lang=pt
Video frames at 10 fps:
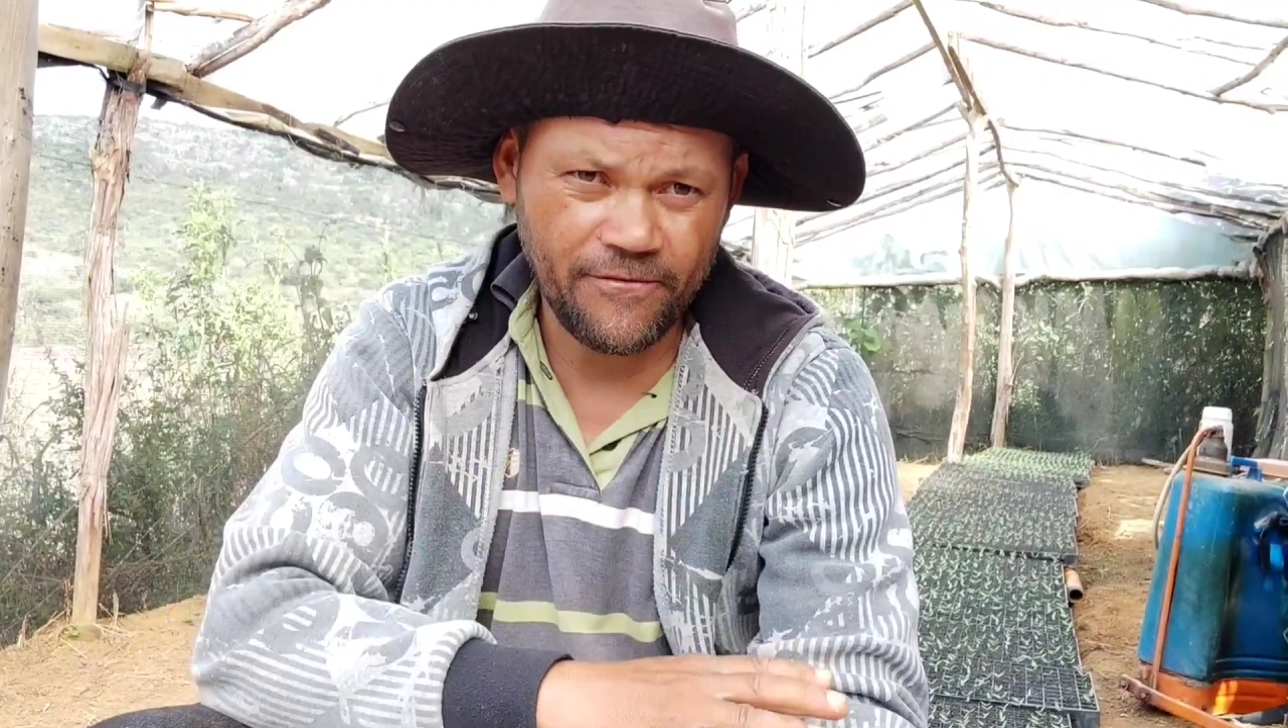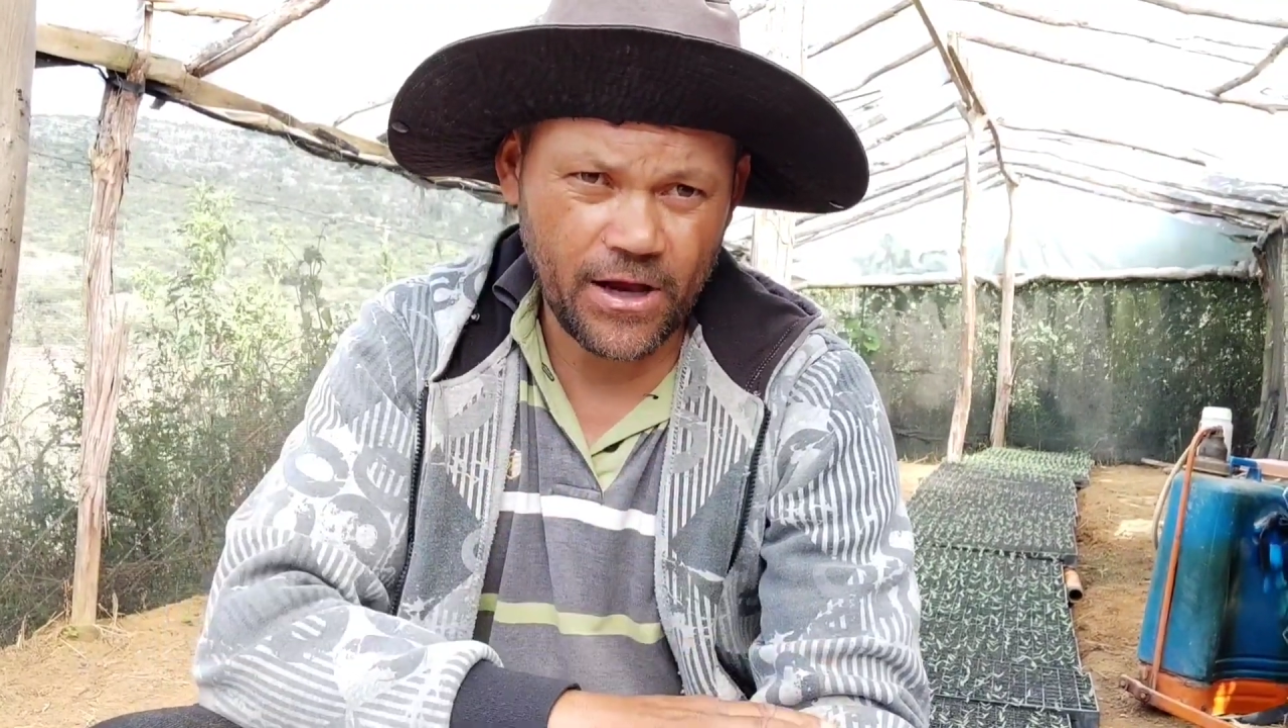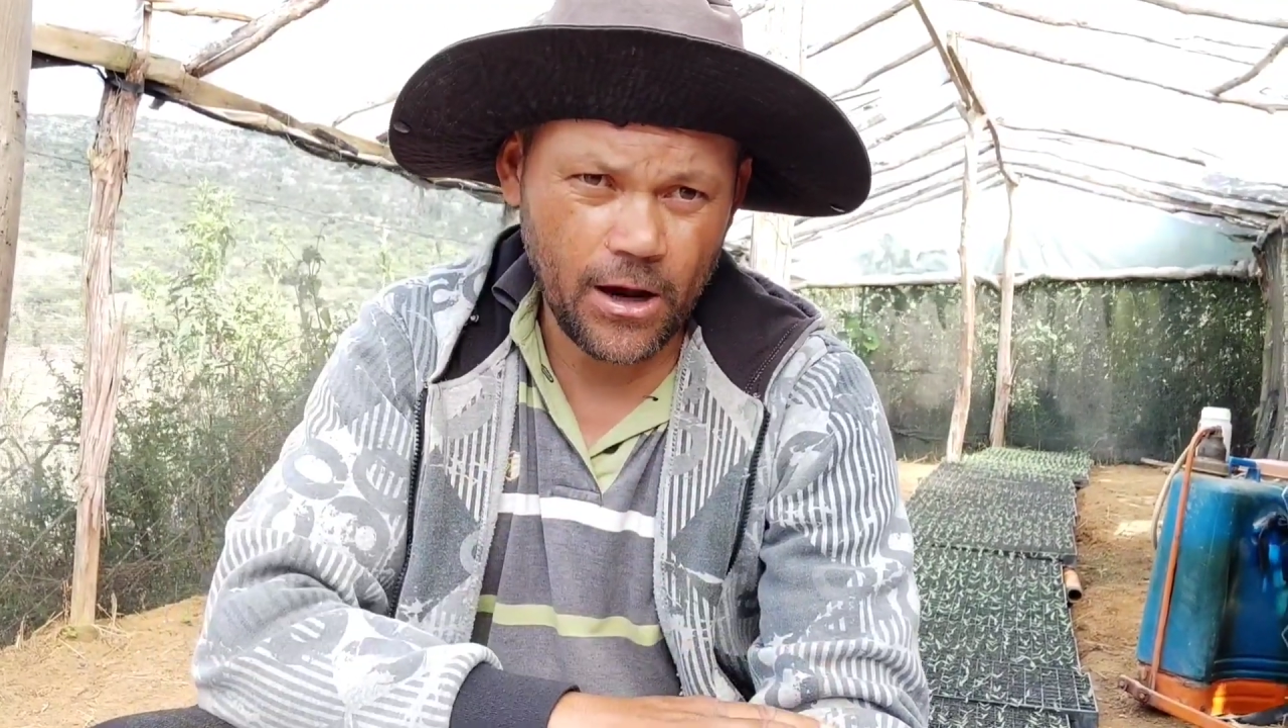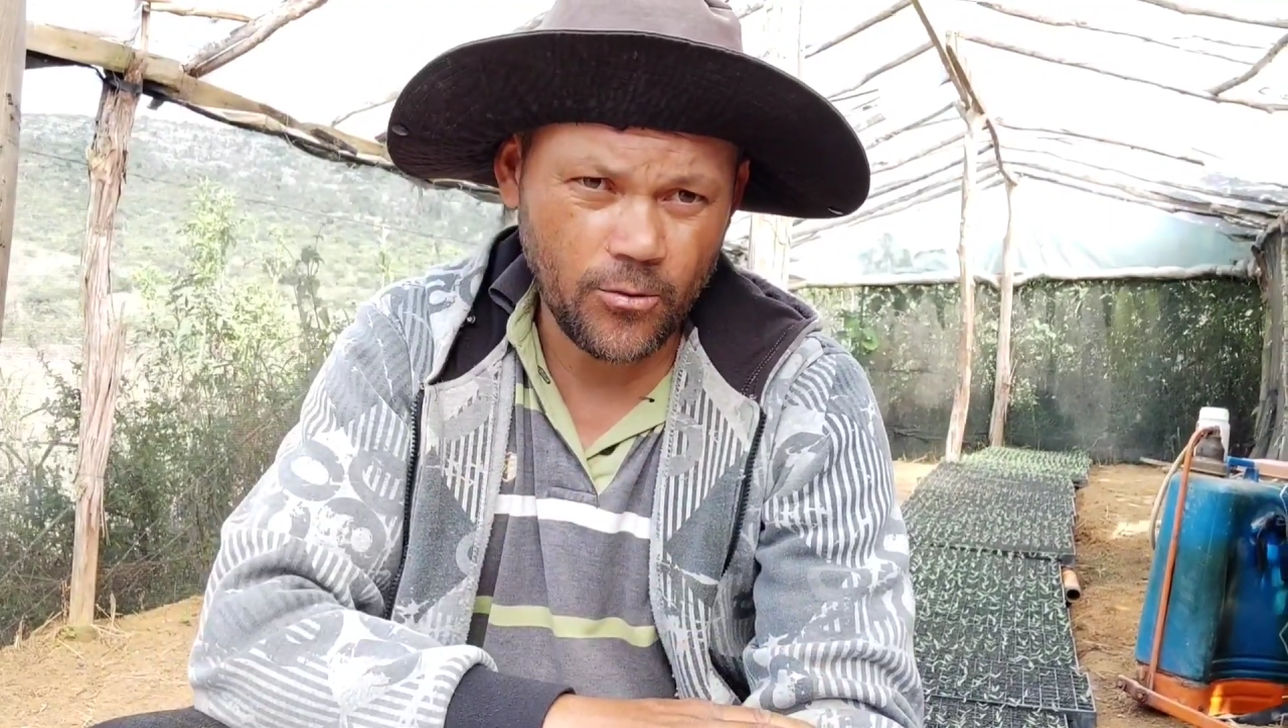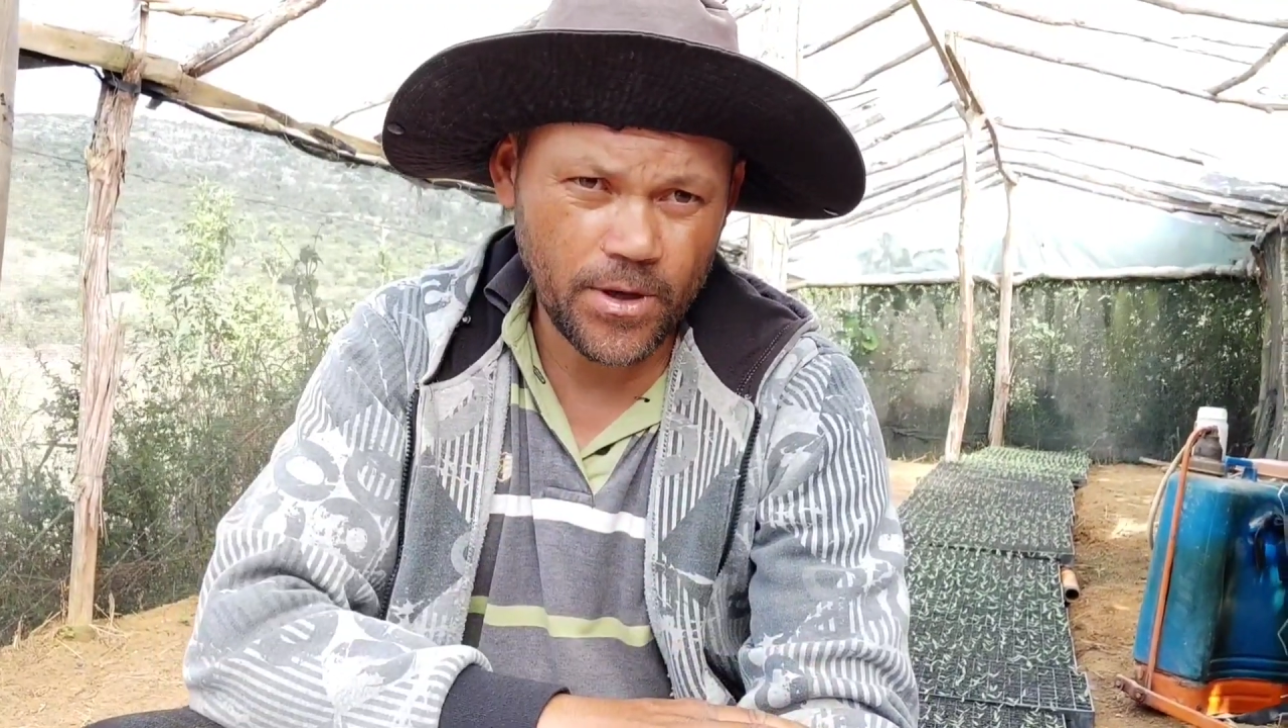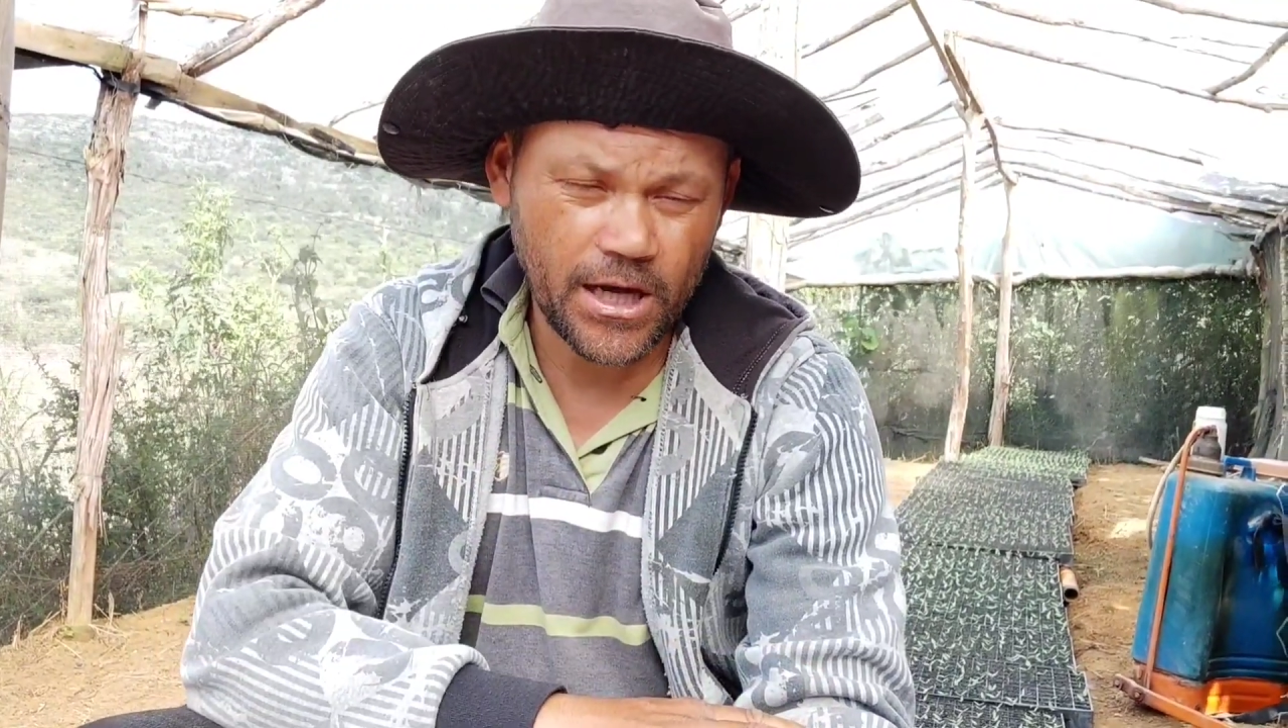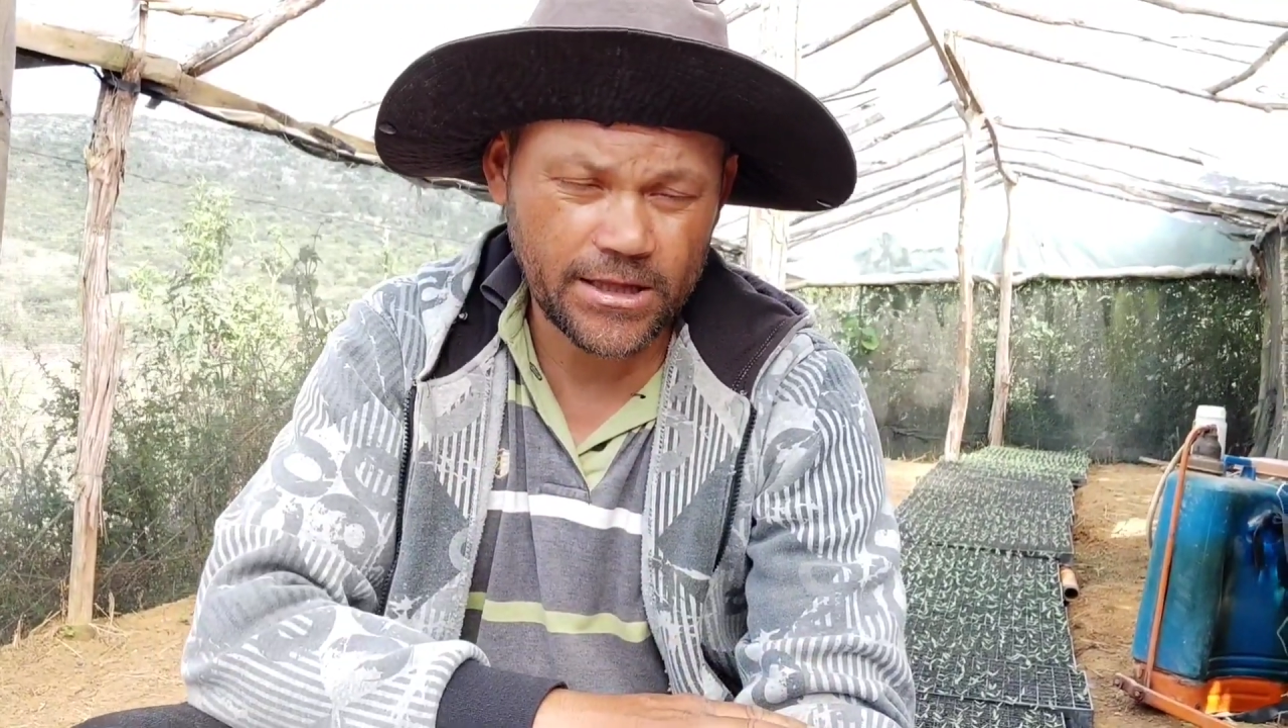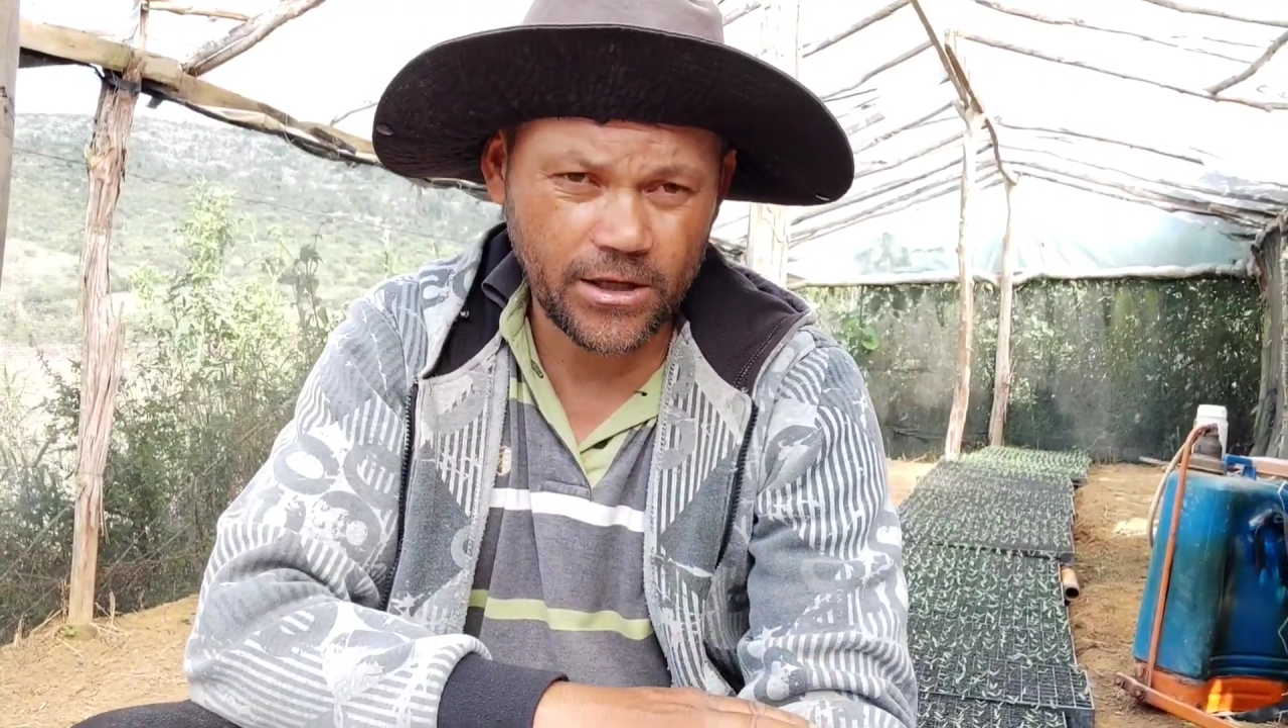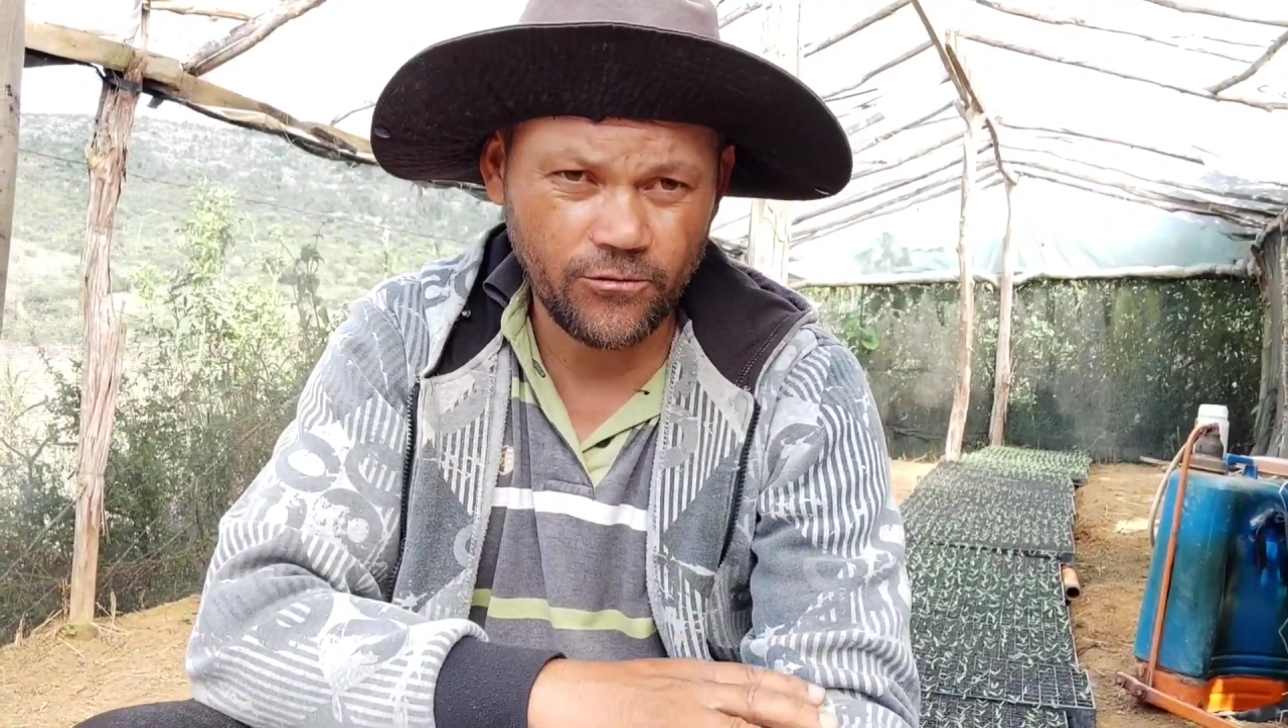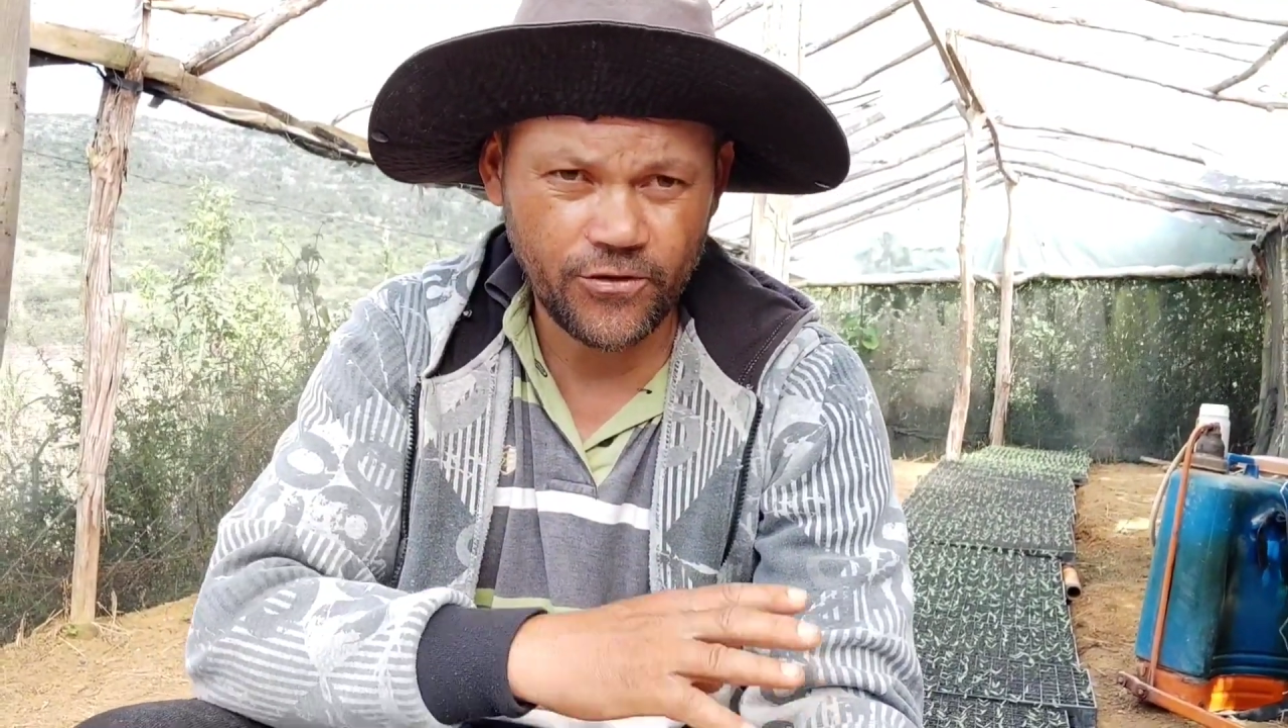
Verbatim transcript: ficar comigo até no